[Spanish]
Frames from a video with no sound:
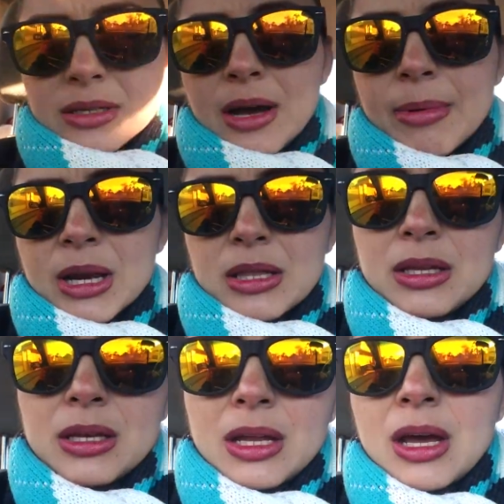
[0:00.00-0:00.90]

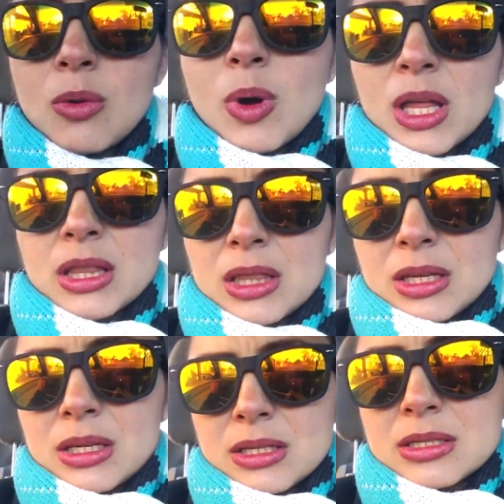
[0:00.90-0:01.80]
gabardina,
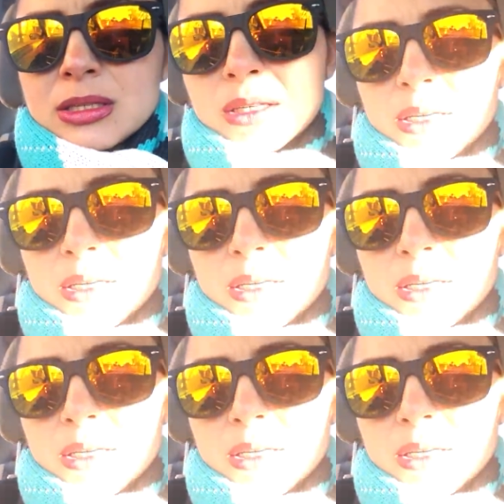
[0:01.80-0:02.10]
guantes,